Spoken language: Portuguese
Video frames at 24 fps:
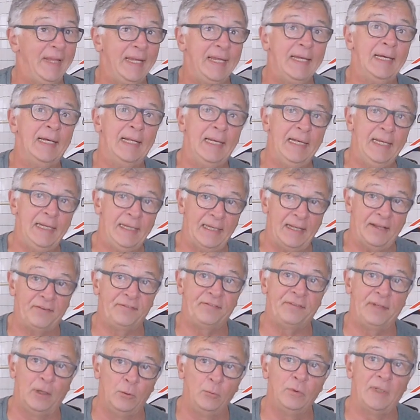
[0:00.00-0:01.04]
da
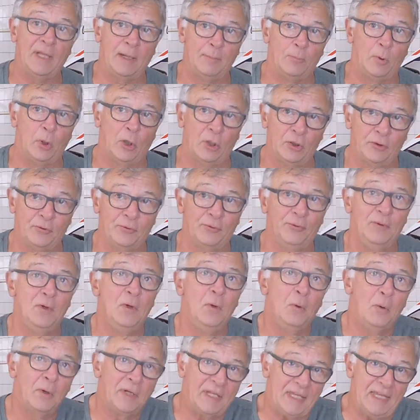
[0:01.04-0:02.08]
inclinação da moto,
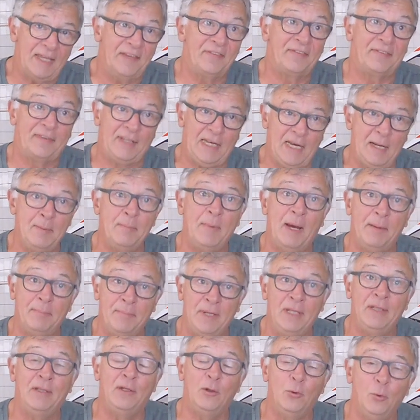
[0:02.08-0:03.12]
o que é
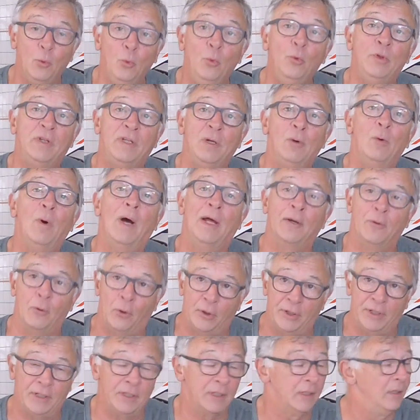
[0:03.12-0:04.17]
extremamente útil à
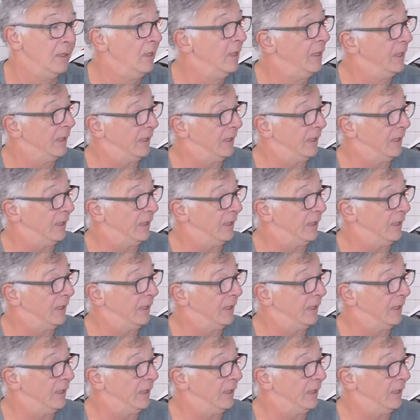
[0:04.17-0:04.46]
noite.